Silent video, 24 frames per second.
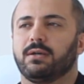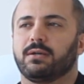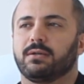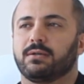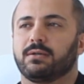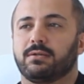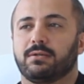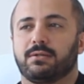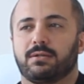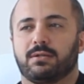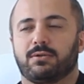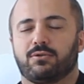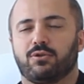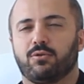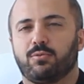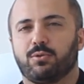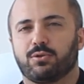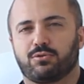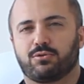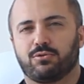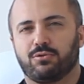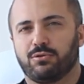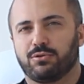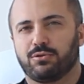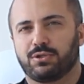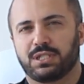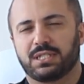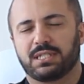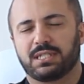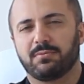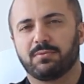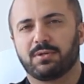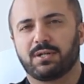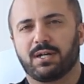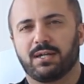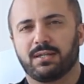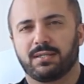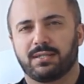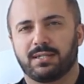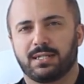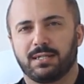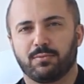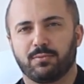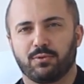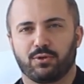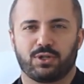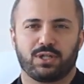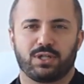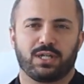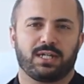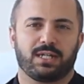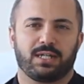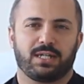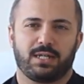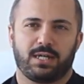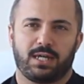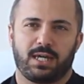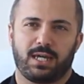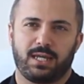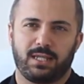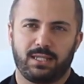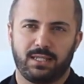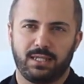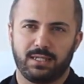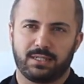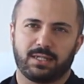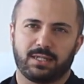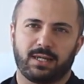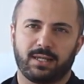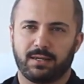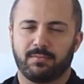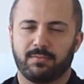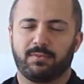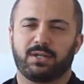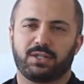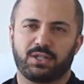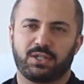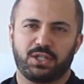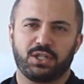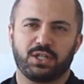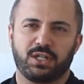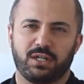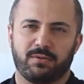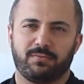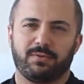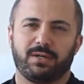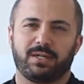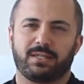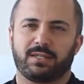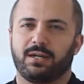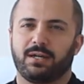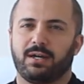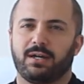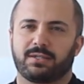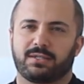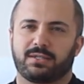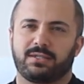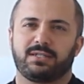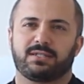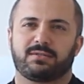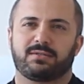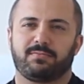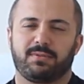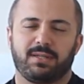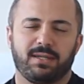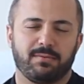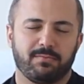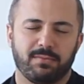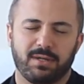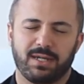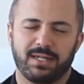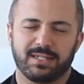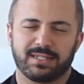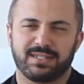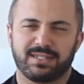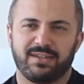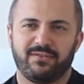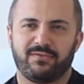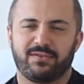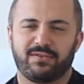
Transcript: Ee, robot o sistemi kaldıramıyor. Yani 50 terabayt, gigabayt hard disk bile maalesef